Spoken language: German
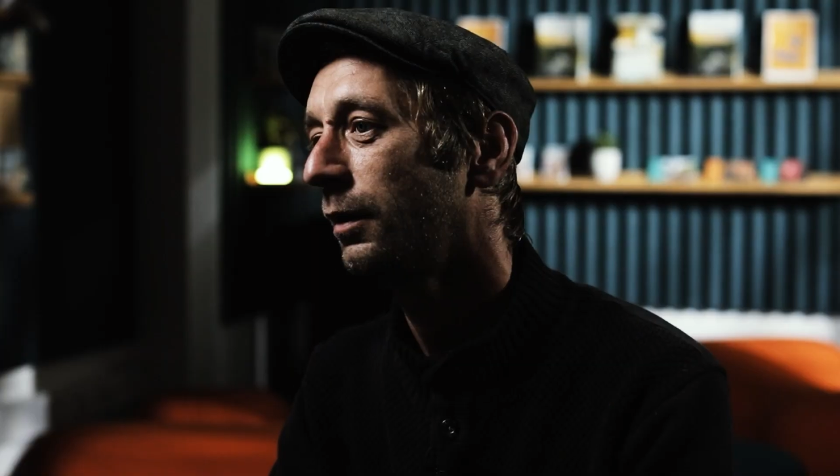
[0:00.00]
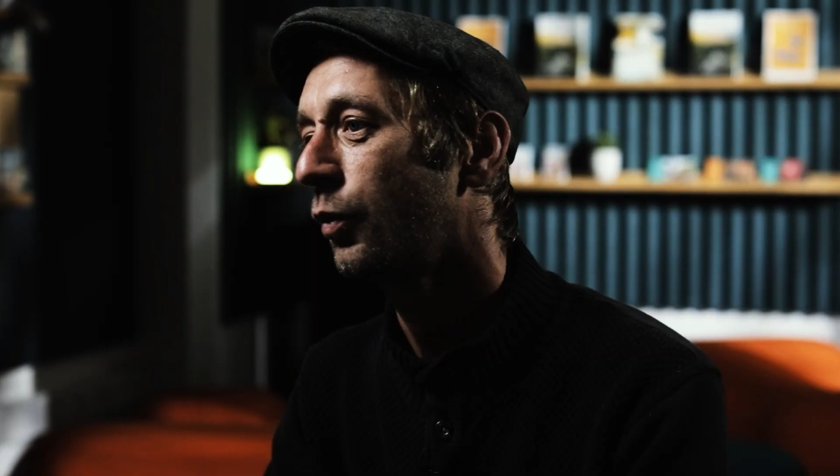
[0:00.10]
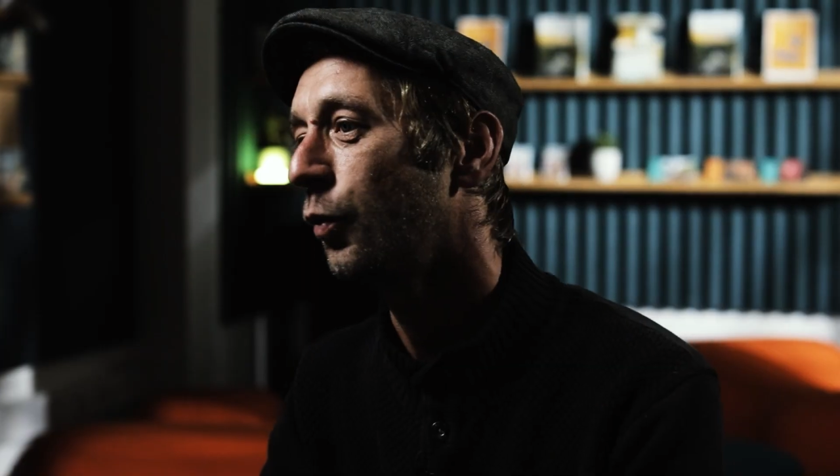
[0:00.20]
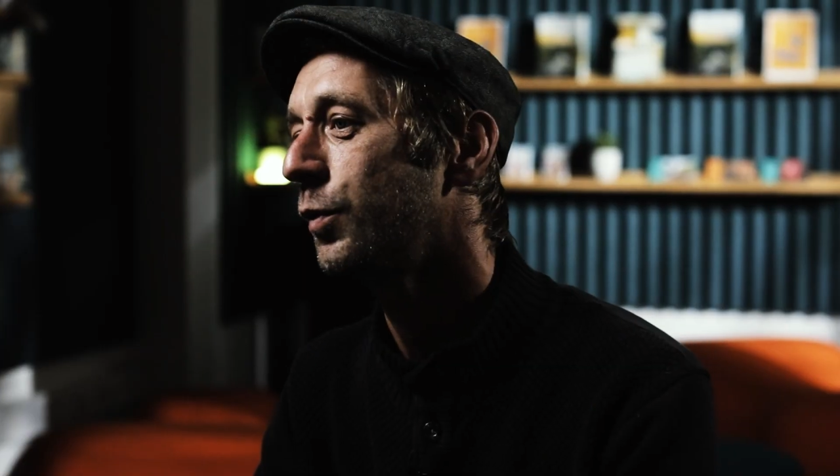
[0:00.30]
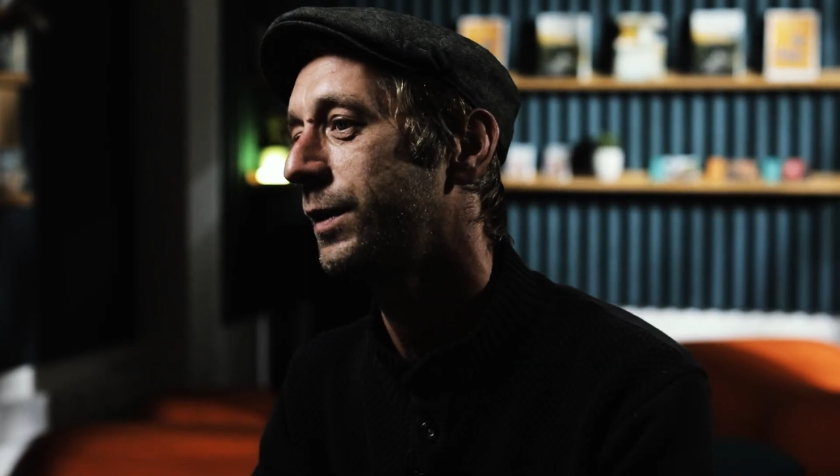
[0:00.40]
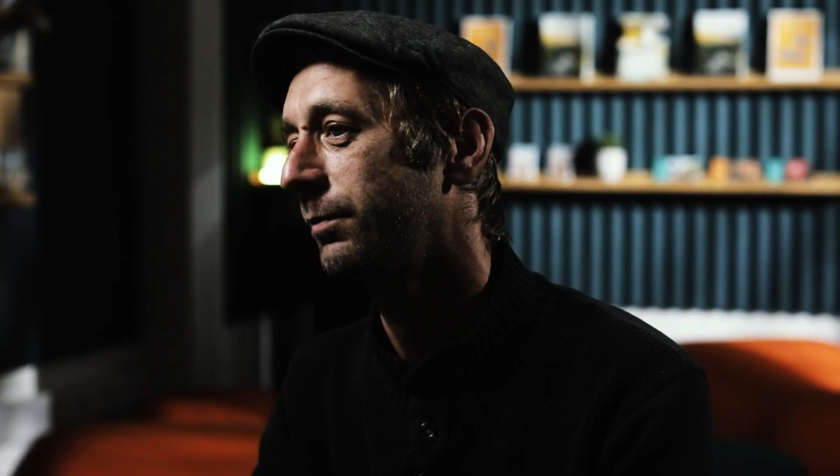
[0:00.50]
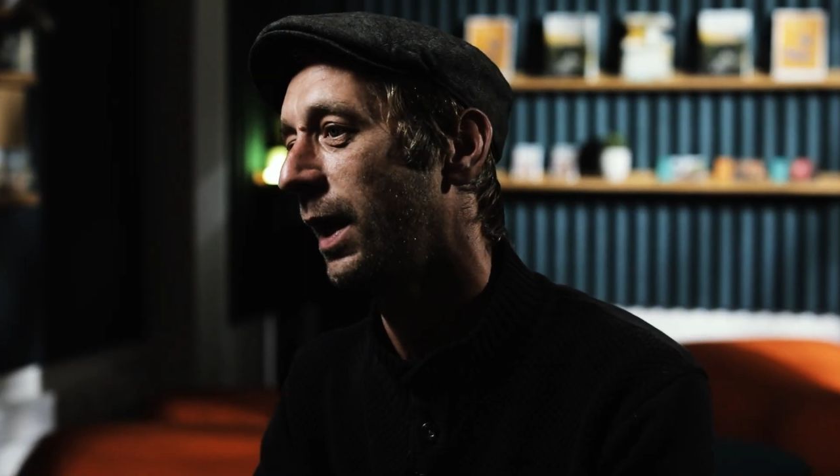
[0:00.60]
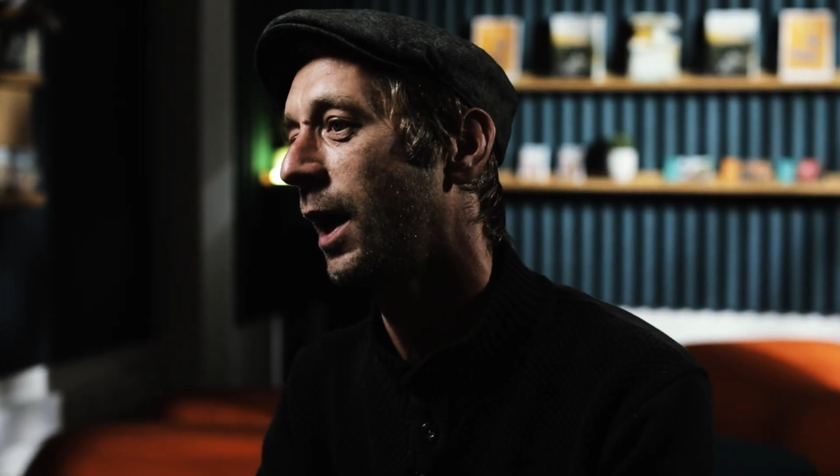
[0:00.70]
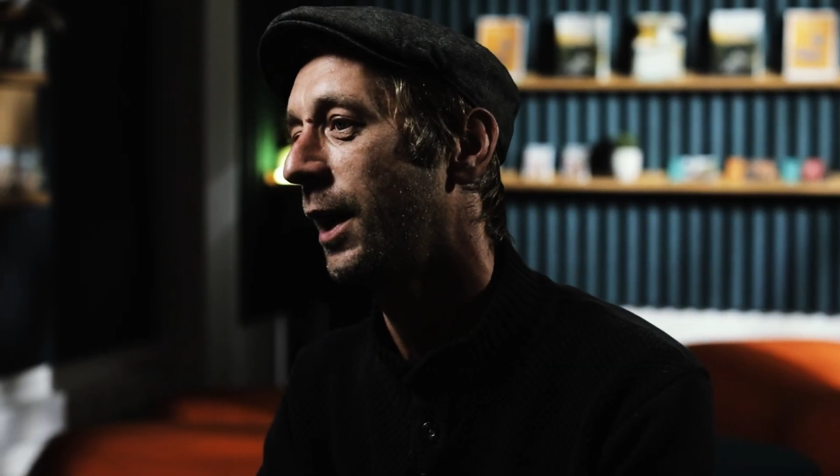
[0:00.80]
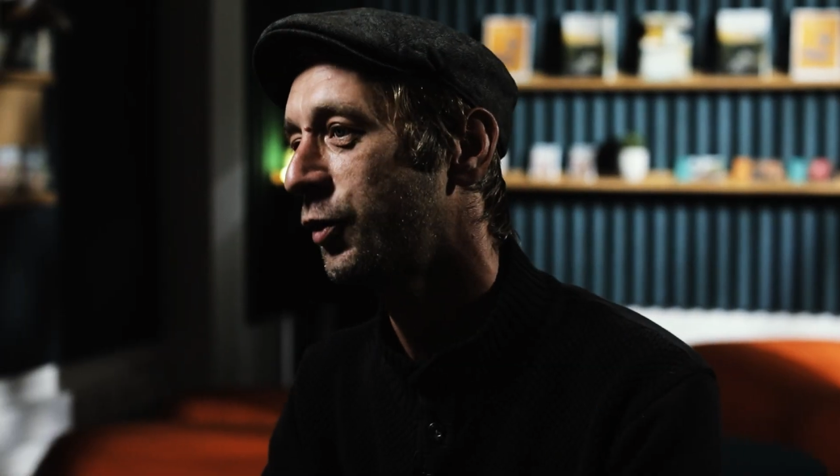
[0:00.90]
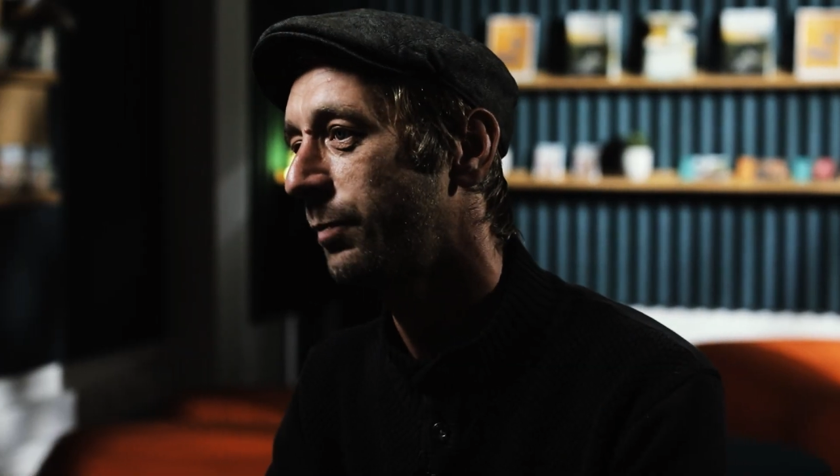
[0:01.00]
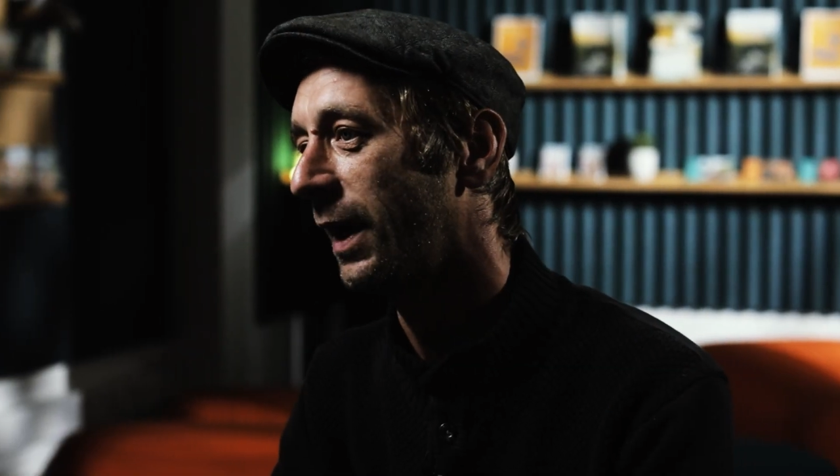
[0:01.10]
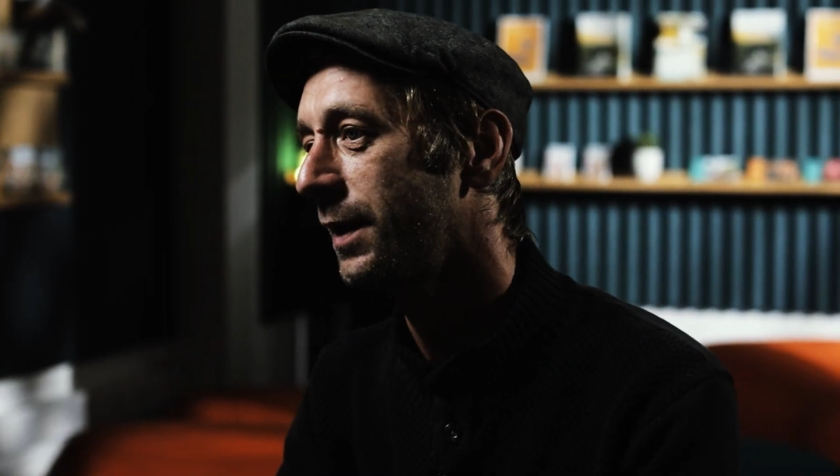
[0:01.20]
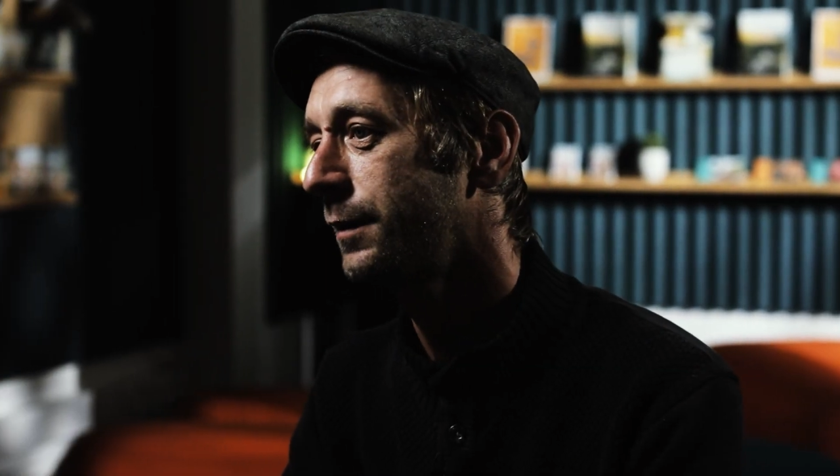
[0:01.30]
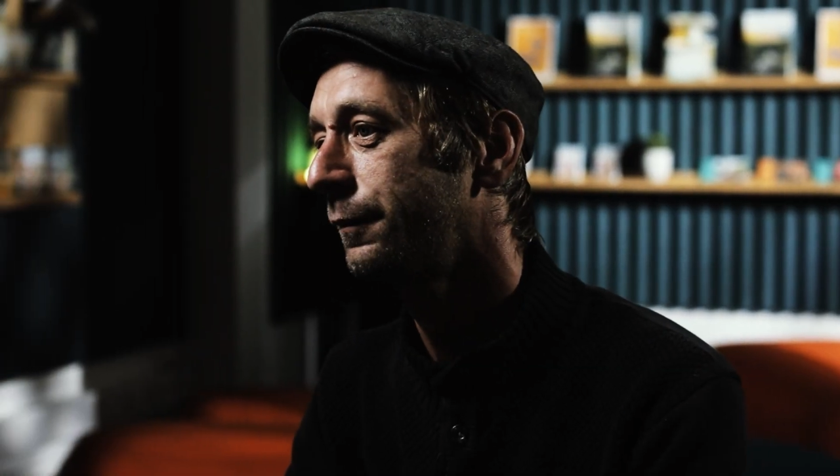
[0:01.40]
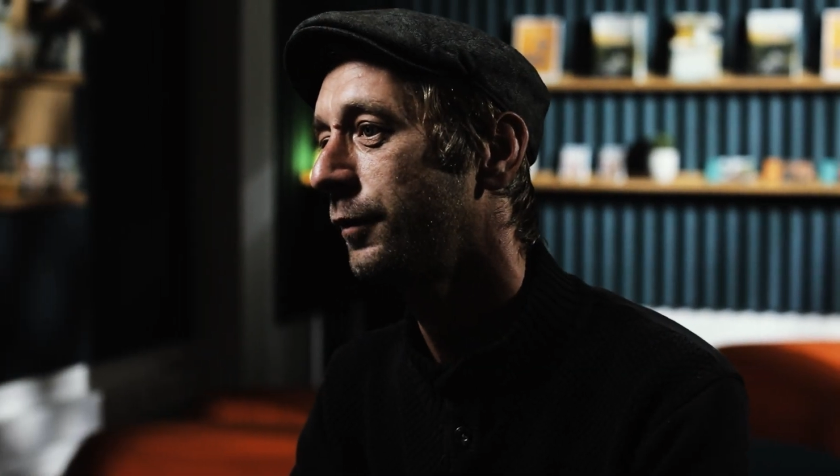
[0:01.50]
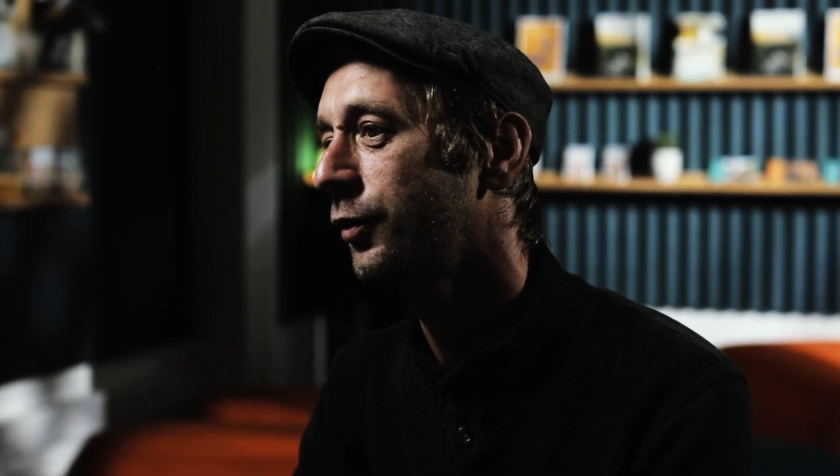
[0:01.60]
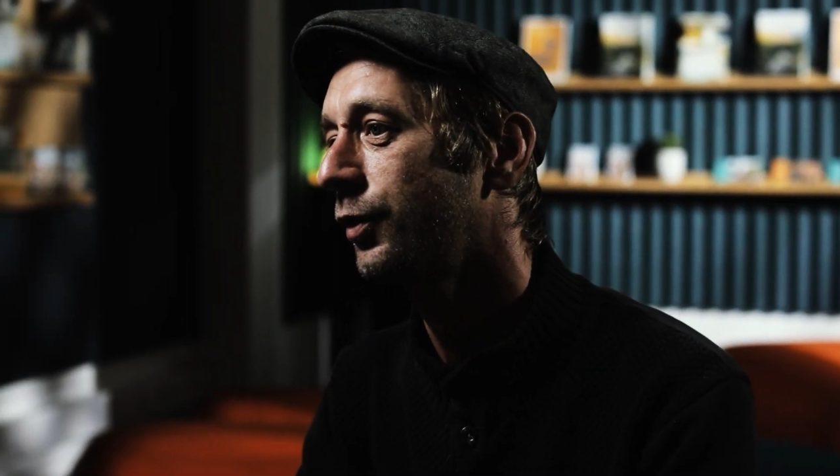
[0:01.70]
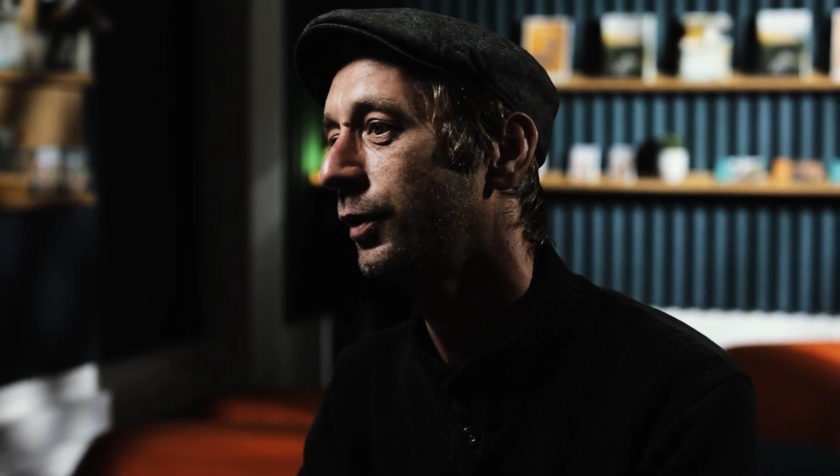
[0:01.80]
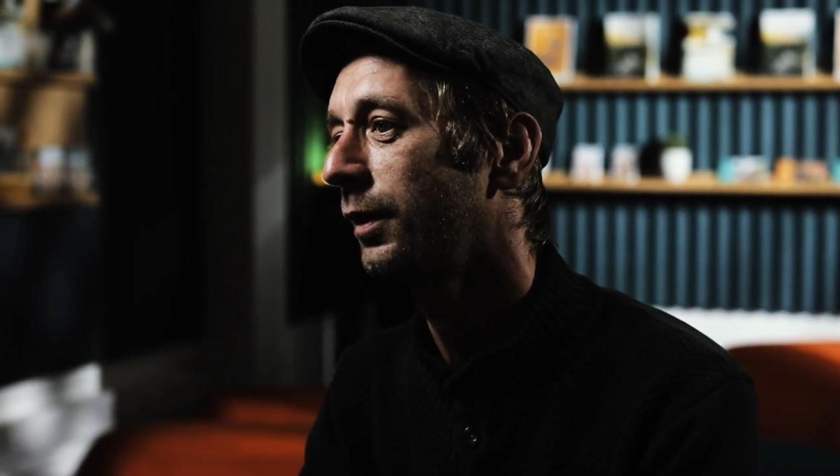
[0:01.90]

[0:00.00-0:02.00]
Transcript: große Menge an Speisefischen,